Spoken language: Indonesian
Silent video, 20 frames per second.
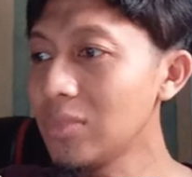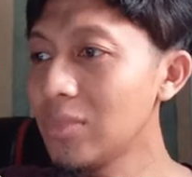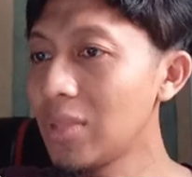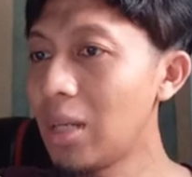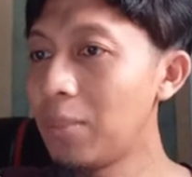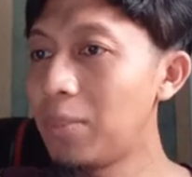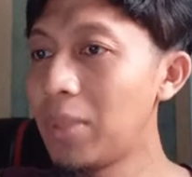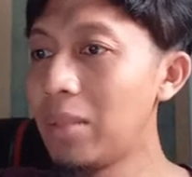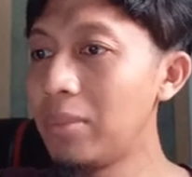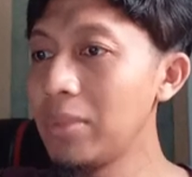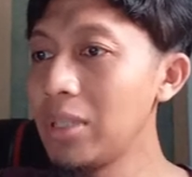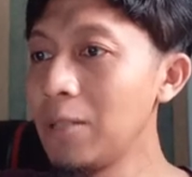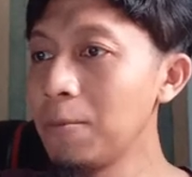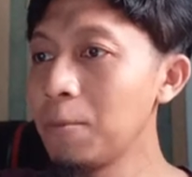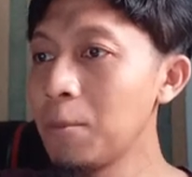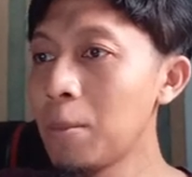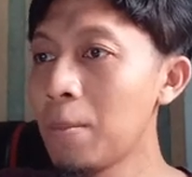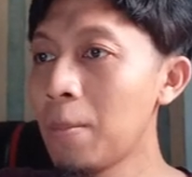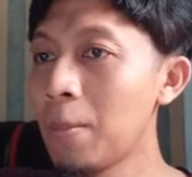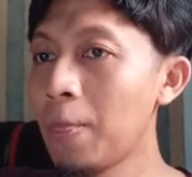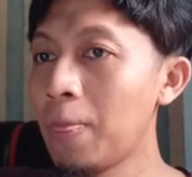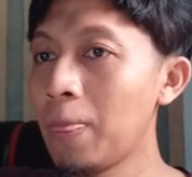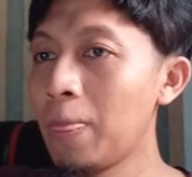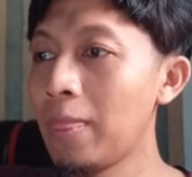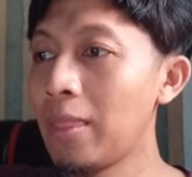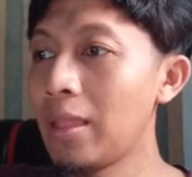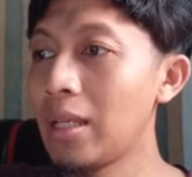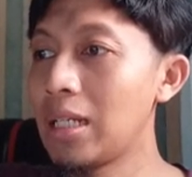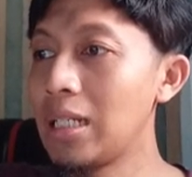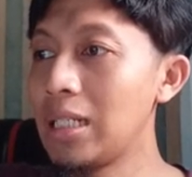Apa namanya?
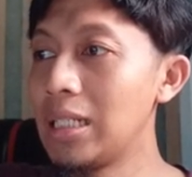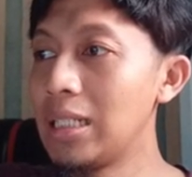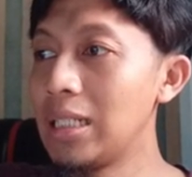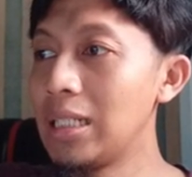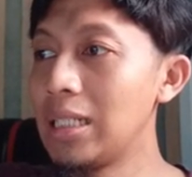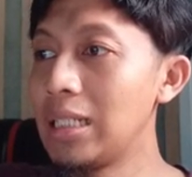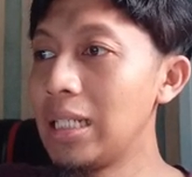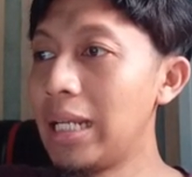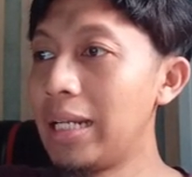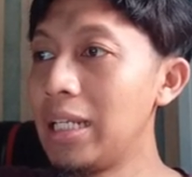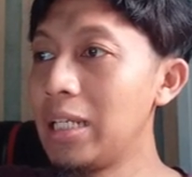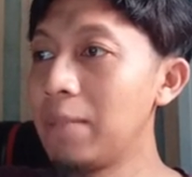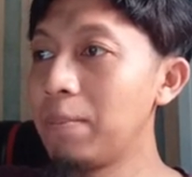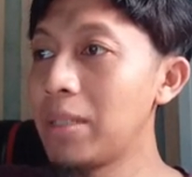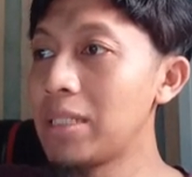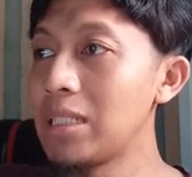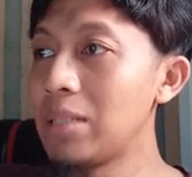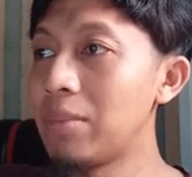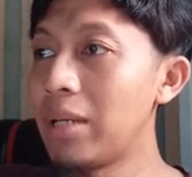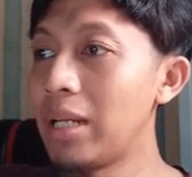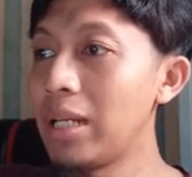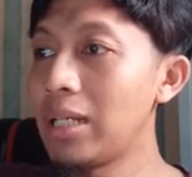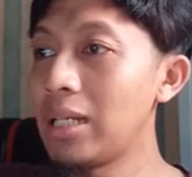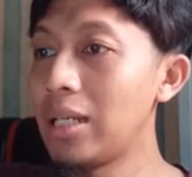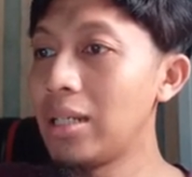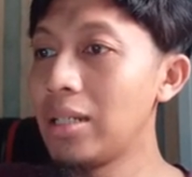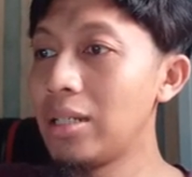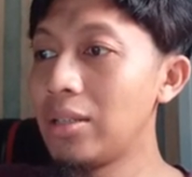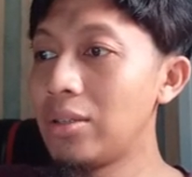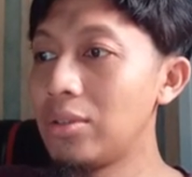Ke landing page nya mereka
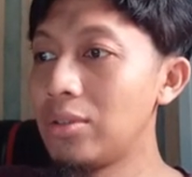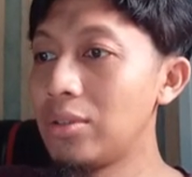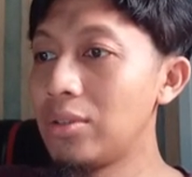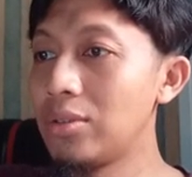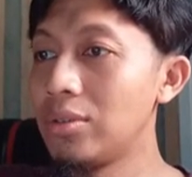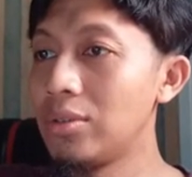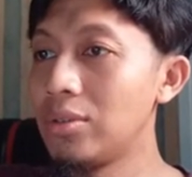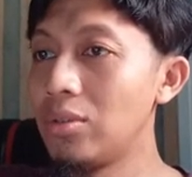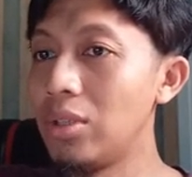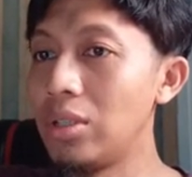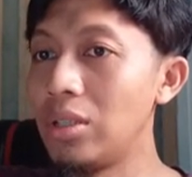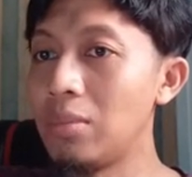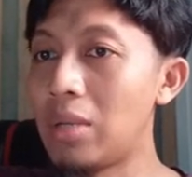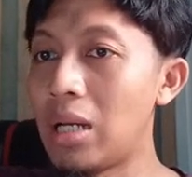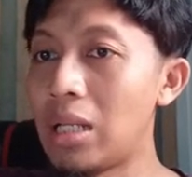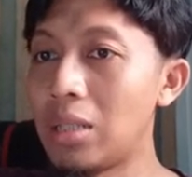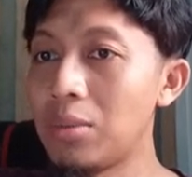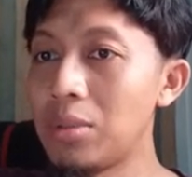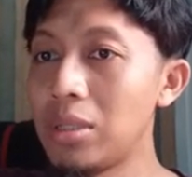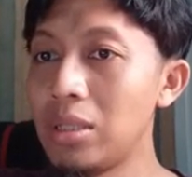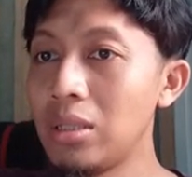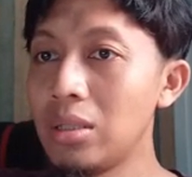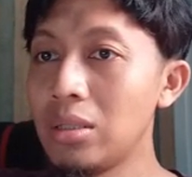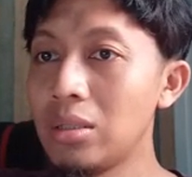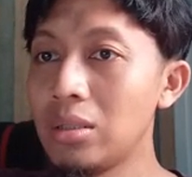gitu. Wah, ini mantap sih.